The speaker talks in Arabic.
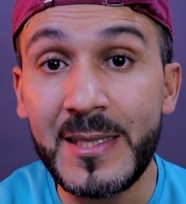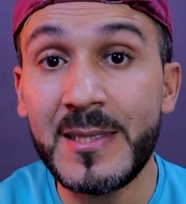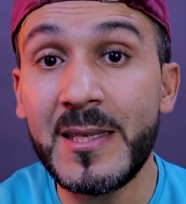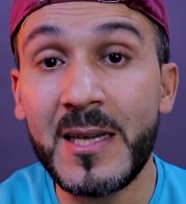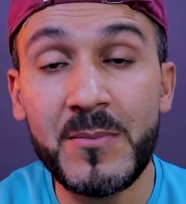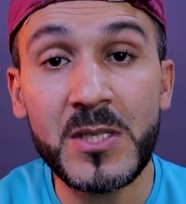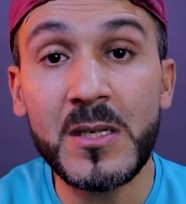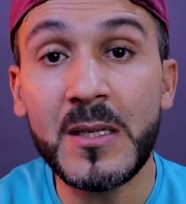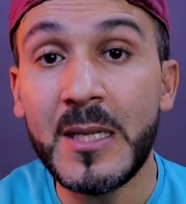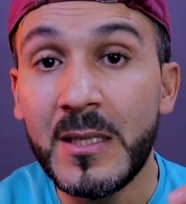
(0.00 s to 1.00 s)
رايزن
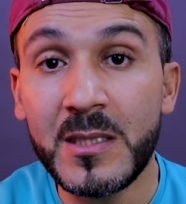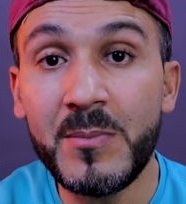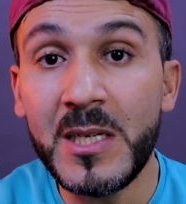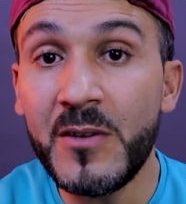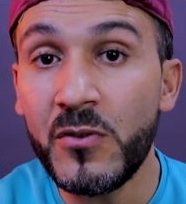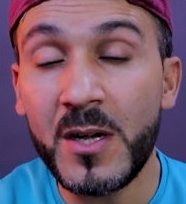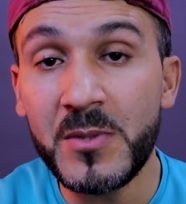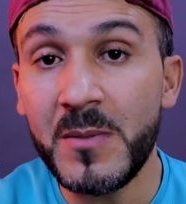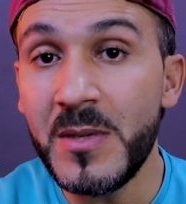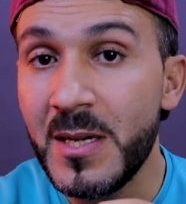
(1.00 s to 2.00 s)
5
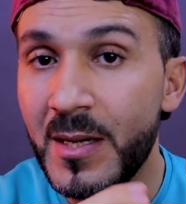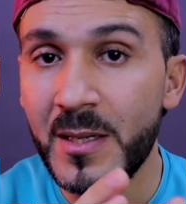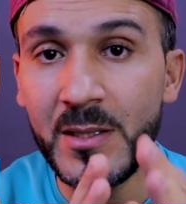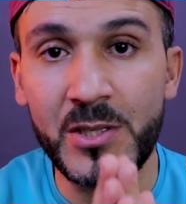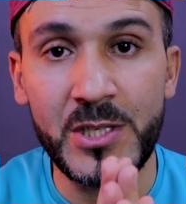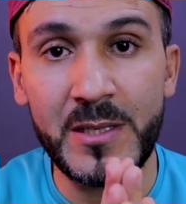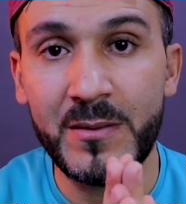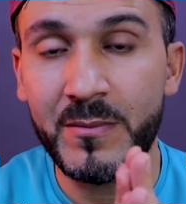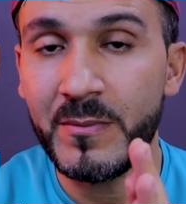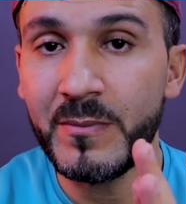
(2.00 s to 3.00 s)
8500 جي
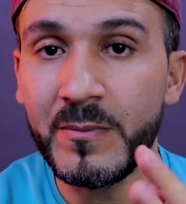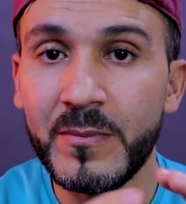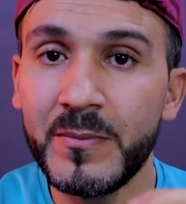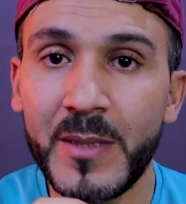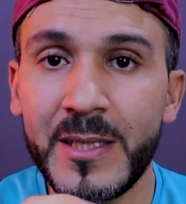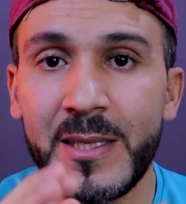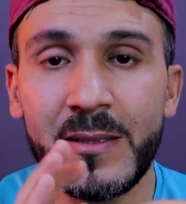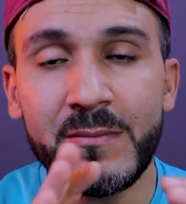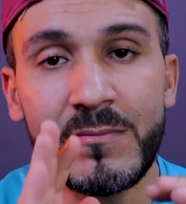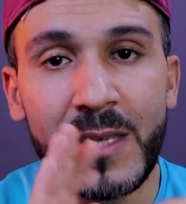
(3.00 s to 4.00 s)

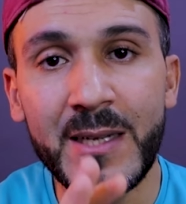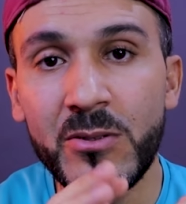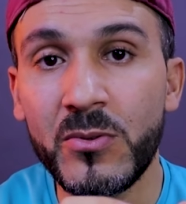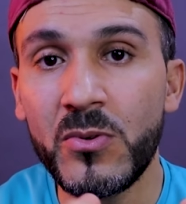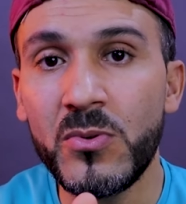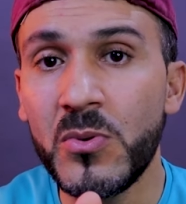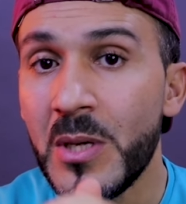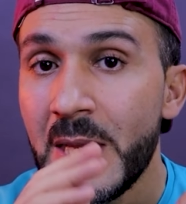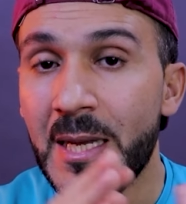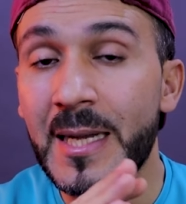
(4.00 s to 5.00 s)
معناه نقدر نقولوا
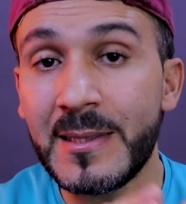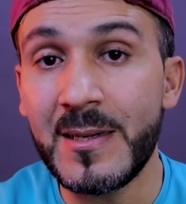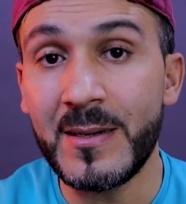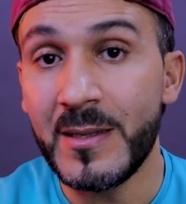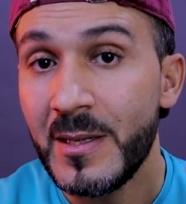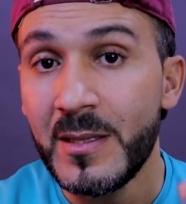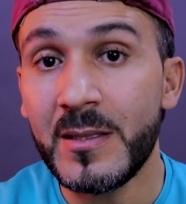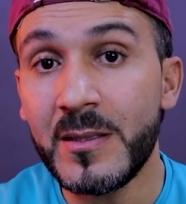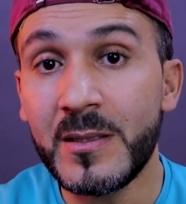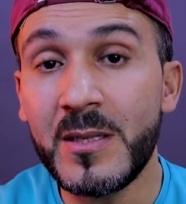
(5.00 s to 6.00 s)
حتى
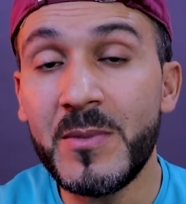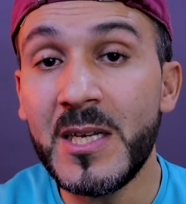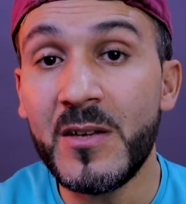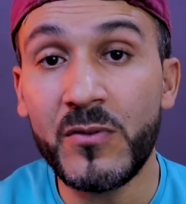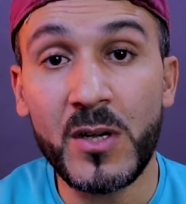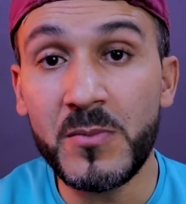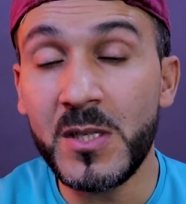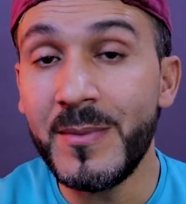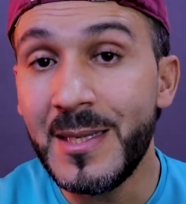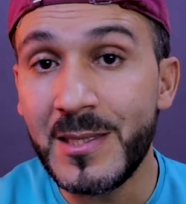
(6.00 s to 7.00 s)

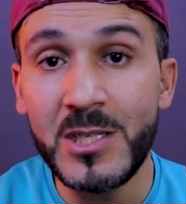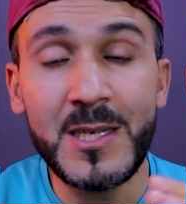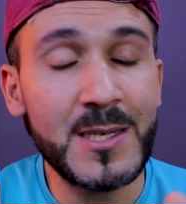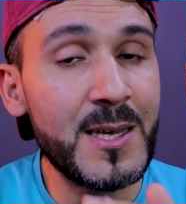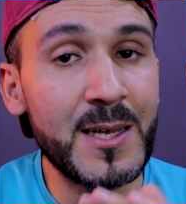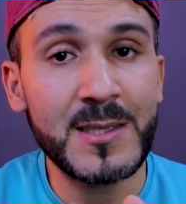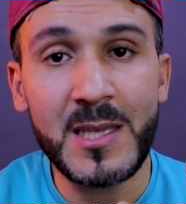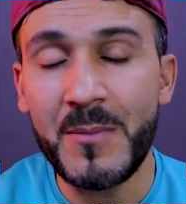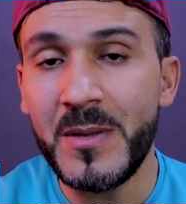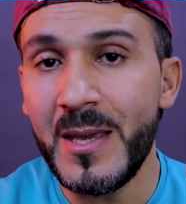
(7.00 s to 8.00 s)
8500 آه، جي لا
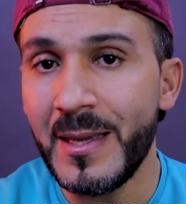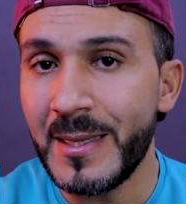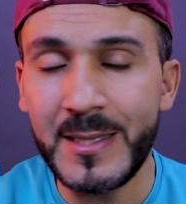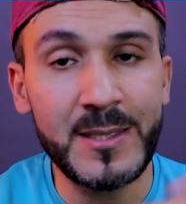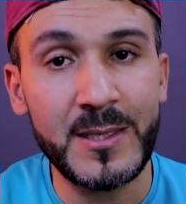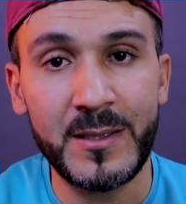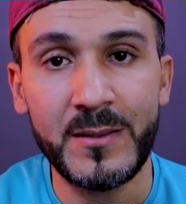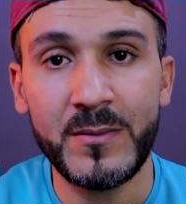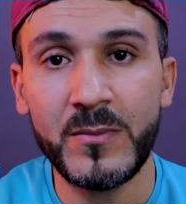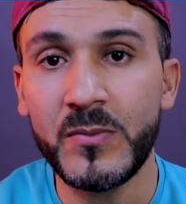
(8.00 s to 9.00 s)
انصح به كثيرا
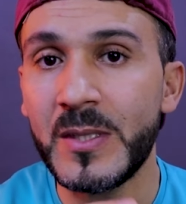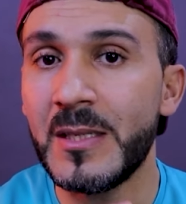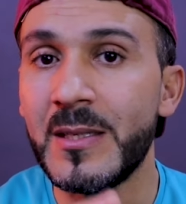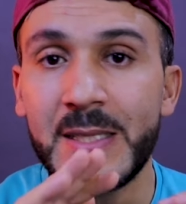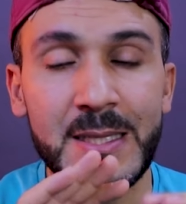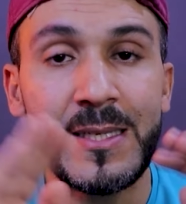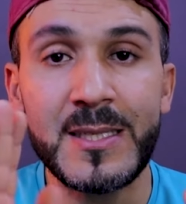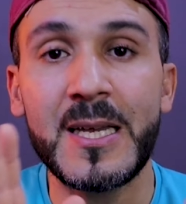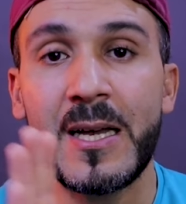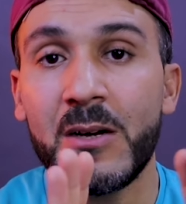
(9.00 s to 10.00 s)
ممكن الناس اللي
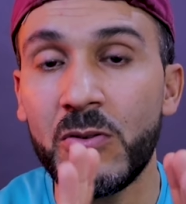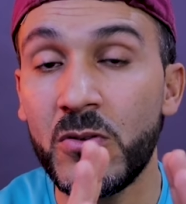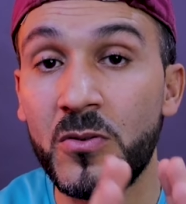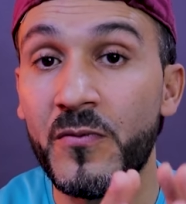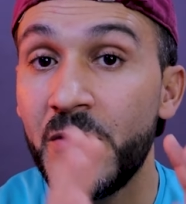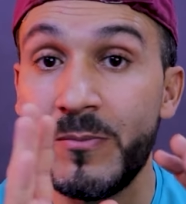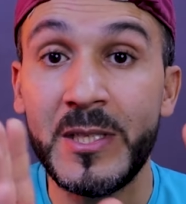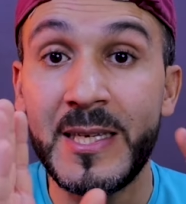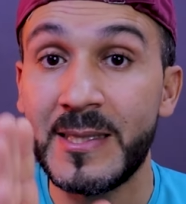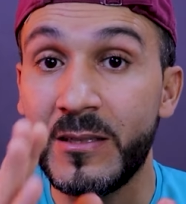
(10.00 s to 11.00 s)
نصح لكم في
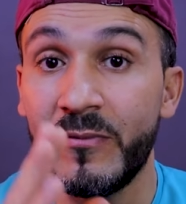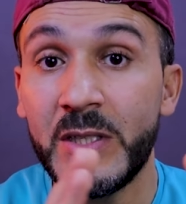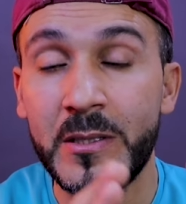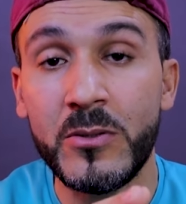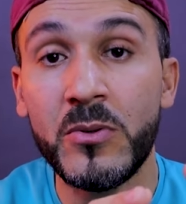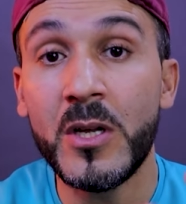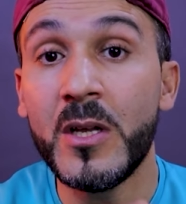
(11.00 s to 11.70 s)
بداية الفيديو